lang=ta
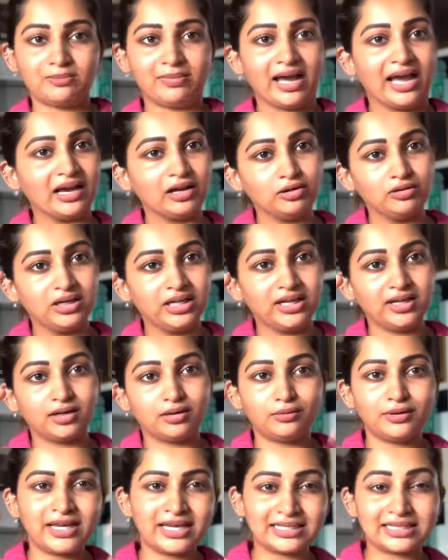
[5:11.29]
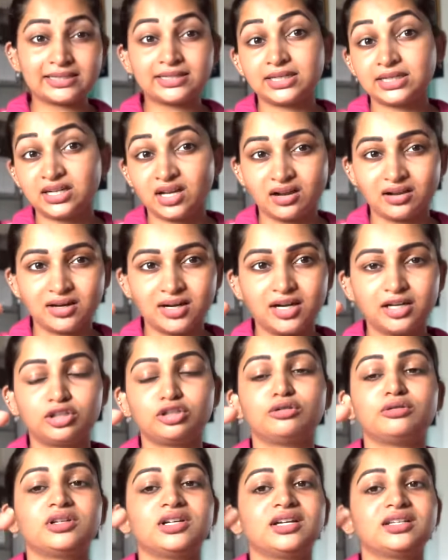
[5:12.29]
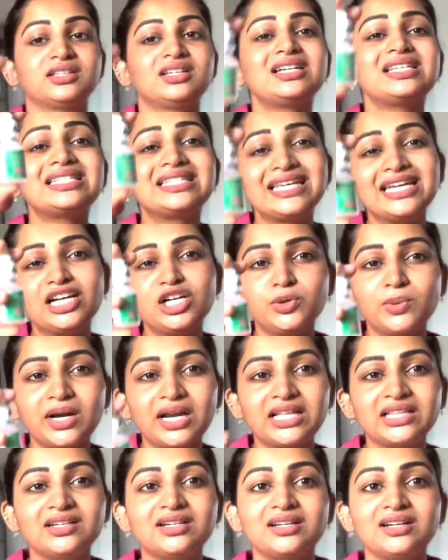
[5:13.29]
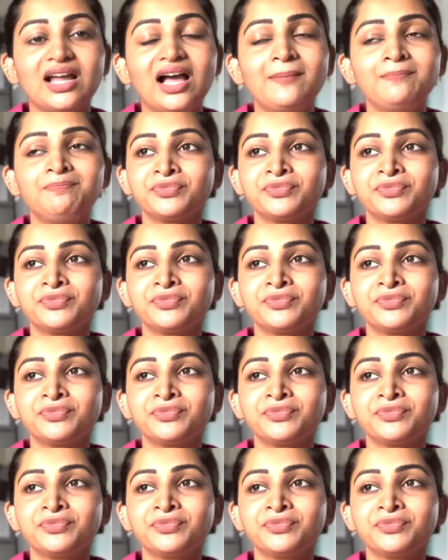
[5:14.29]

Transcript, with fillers: பேக் உள்ளே இருக்கும் என் அசிஸ்டன்ட் டக்குன்னு எடுத்து கொடுத்துருக்கேன் சீல்டு ஒன் எதுக்குன்னா